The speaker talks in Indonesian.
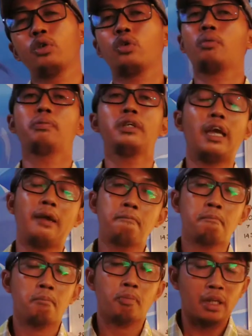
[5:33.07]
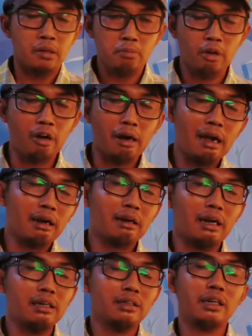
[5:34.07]
rupiah bahwa
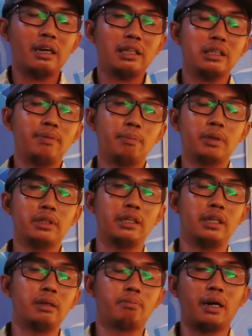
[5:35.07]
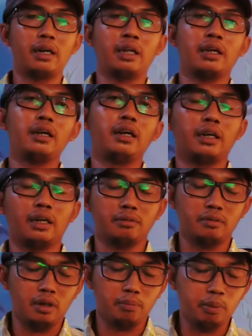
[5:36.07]
angka ini relatif lebih tinggi dibandingkan dengan
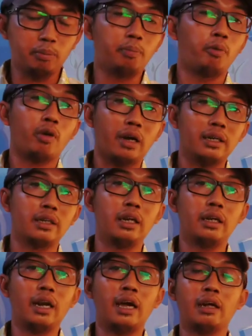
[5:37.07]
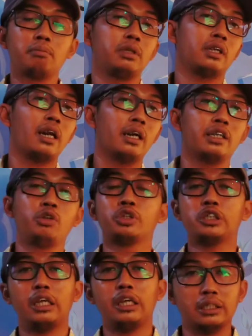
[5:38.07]
e, pemupukan di lahan mineral di
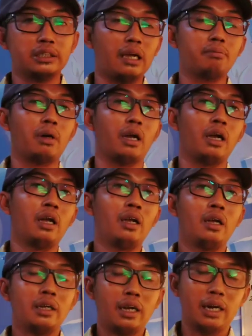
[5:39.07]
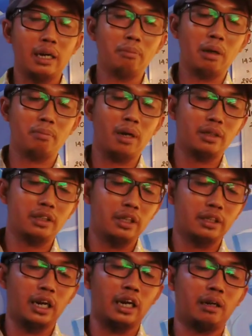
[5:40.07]
usia yang sama karena memang
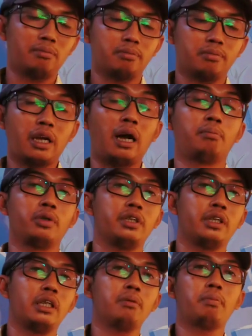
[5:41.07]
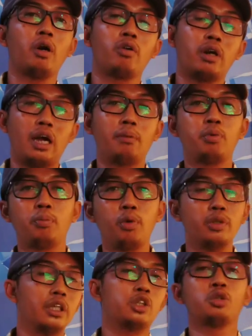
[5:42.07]
di dalam gambut ini penggunaan
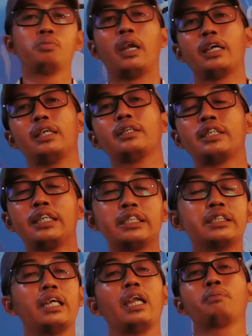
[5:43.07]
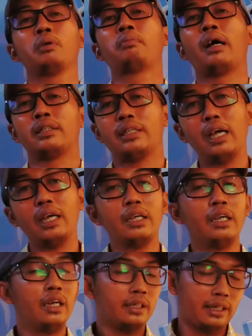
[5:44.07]
pupuknya jumlahnya jenisnya lebih banyak
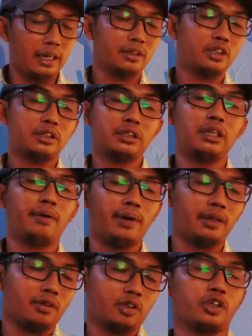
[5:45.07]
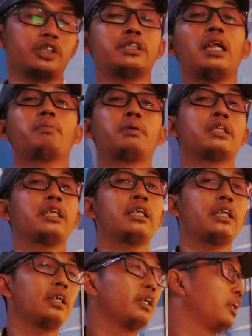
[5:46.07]
dan apa, dosisnya lebih tinggi